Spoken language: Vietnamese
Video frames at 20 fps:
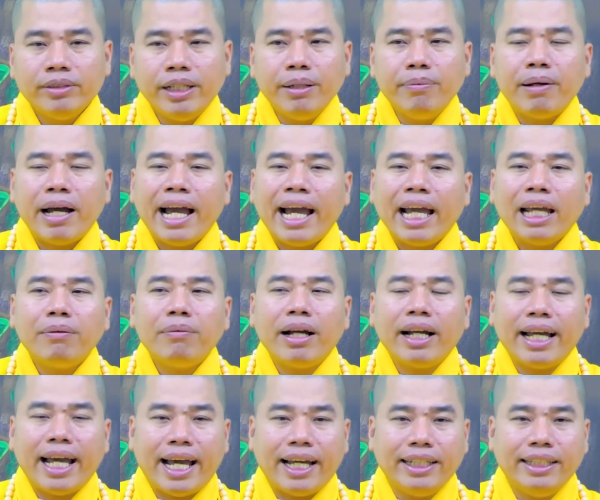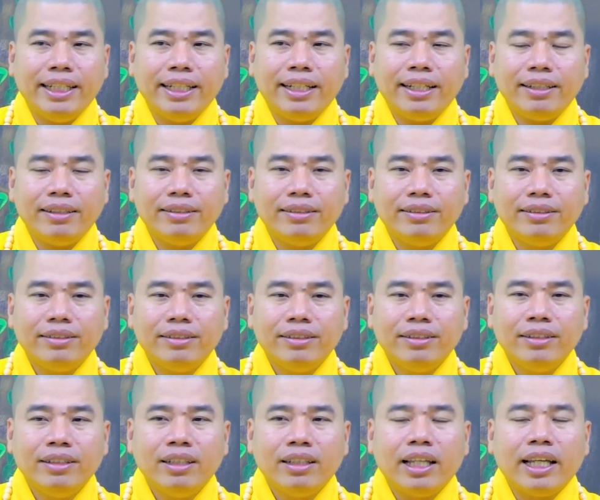Vì mà 2-3 ngày gì đó
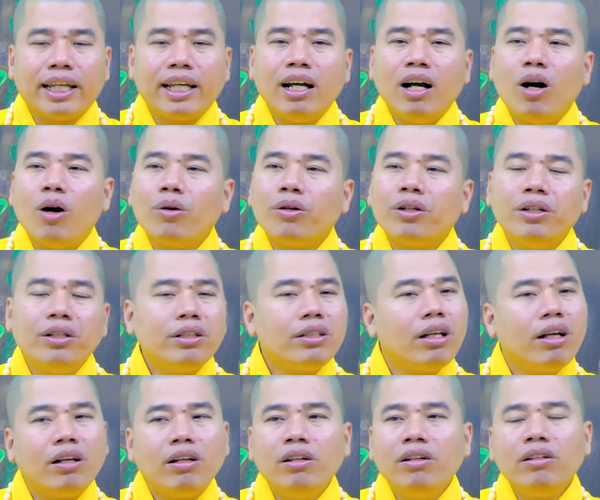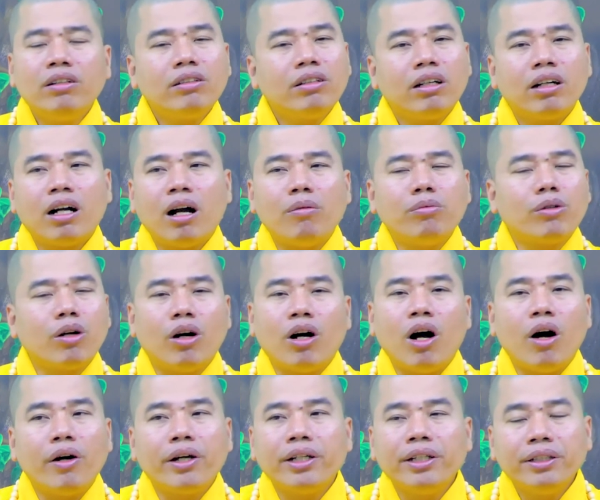thì cái hồ nước đó, nước nó không
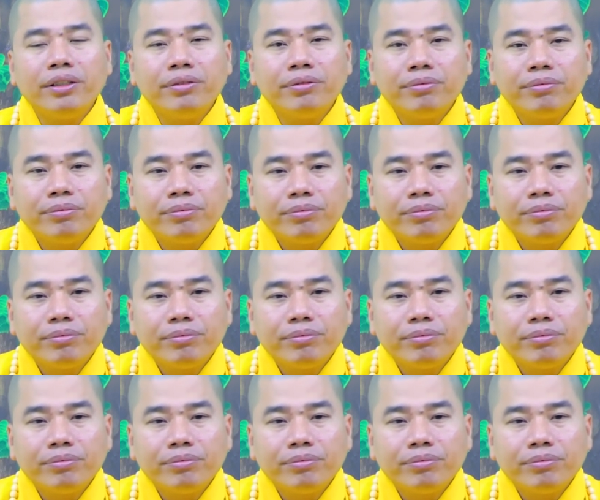còn hôi nữa,